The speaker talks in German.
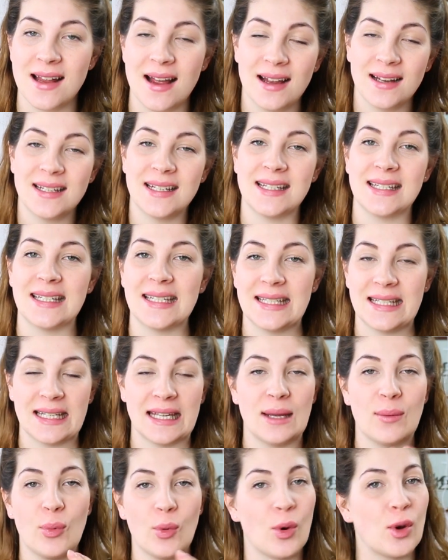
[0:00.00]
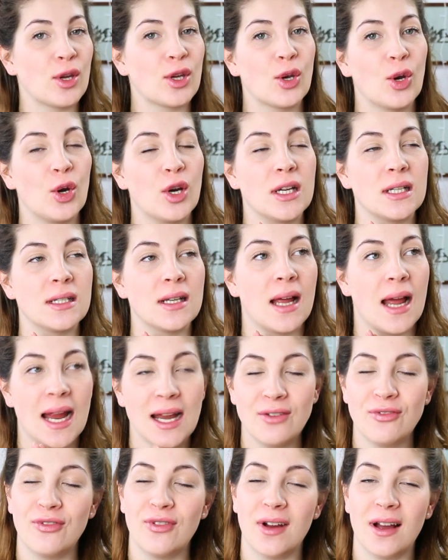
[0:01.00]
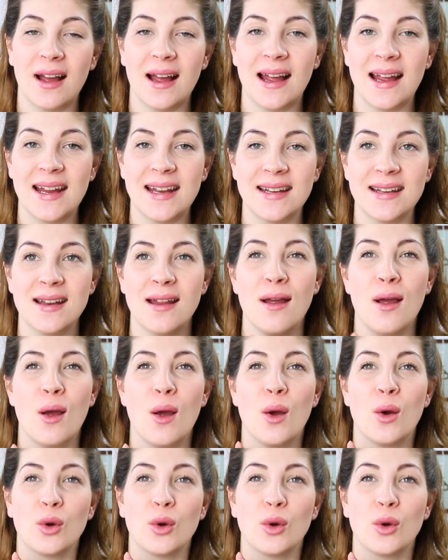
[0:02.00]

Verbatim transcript: dachte ich, ich gebe euch heute einfach einen